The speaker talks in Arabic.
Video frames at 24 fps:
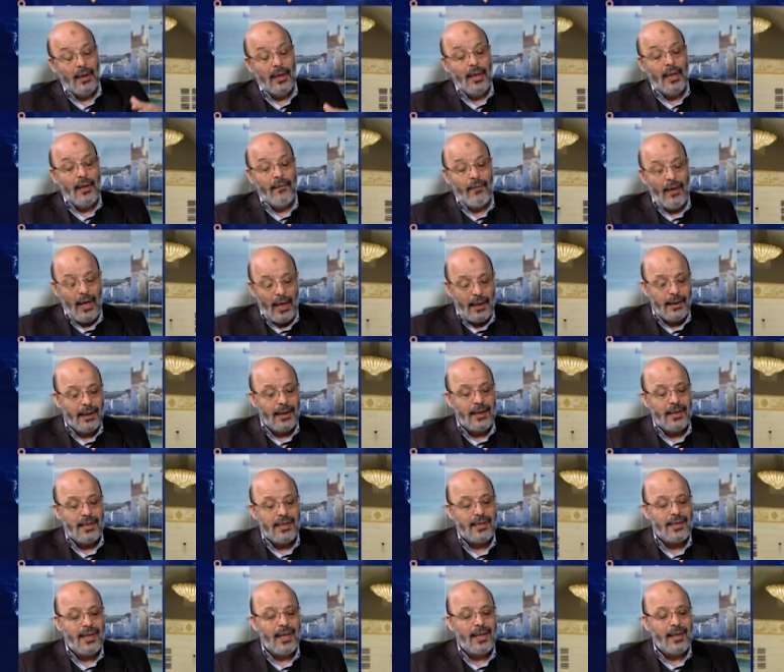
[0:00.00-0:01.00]
فايضا
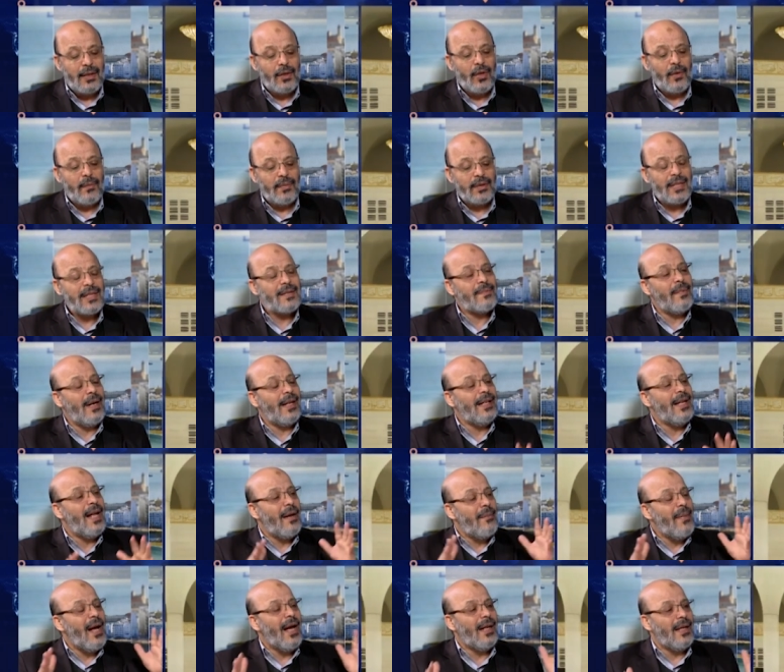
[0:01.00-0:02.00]
الجزائر اليوم تصبح
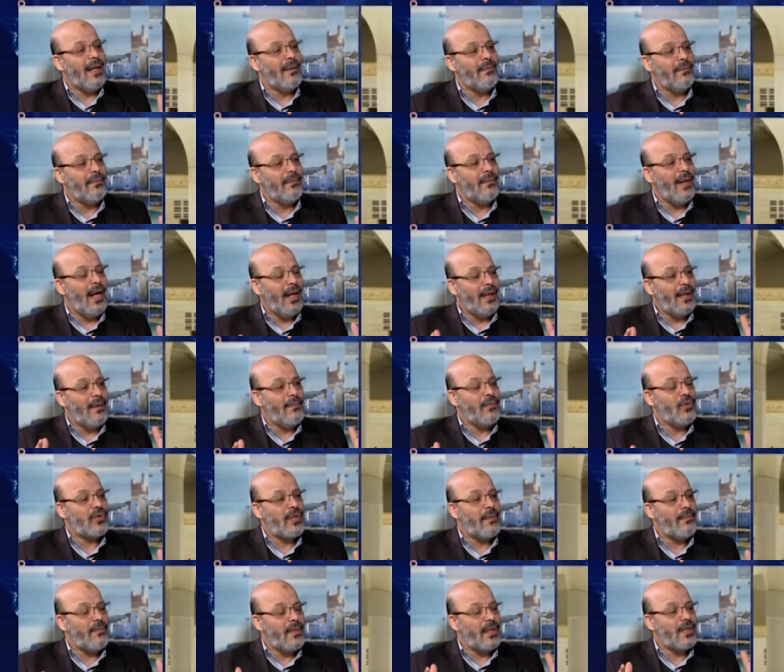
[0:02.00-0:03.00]
لها معلم معلم
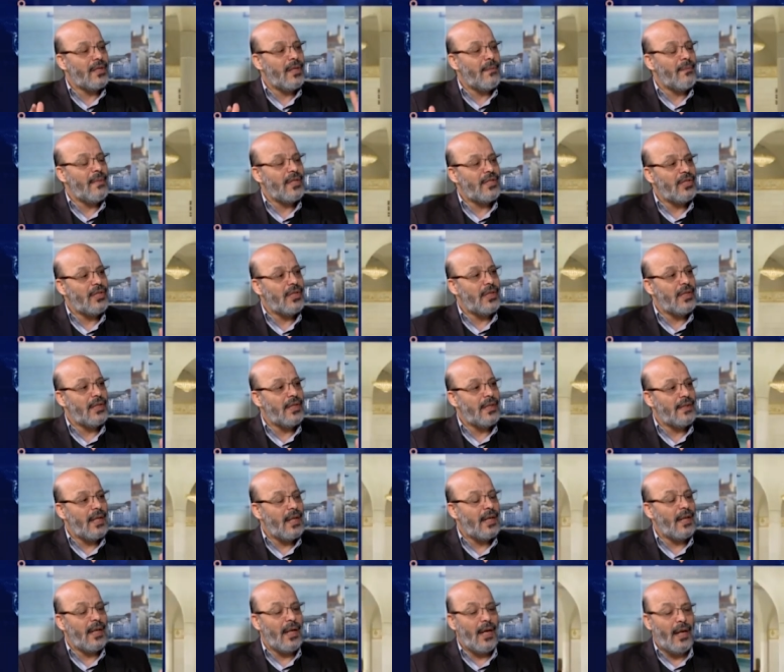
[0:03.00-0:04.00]
يسمى مسجد
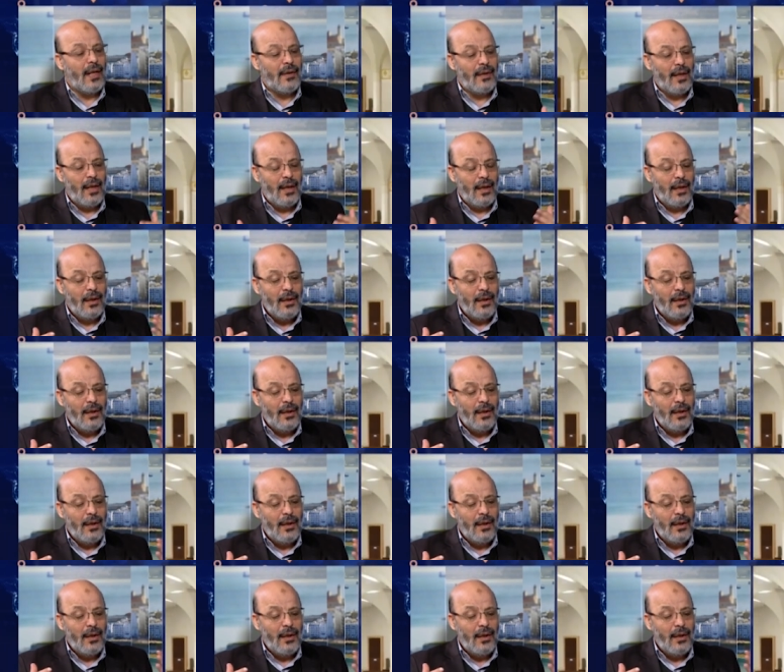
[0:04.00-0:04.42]
الجزائر هذا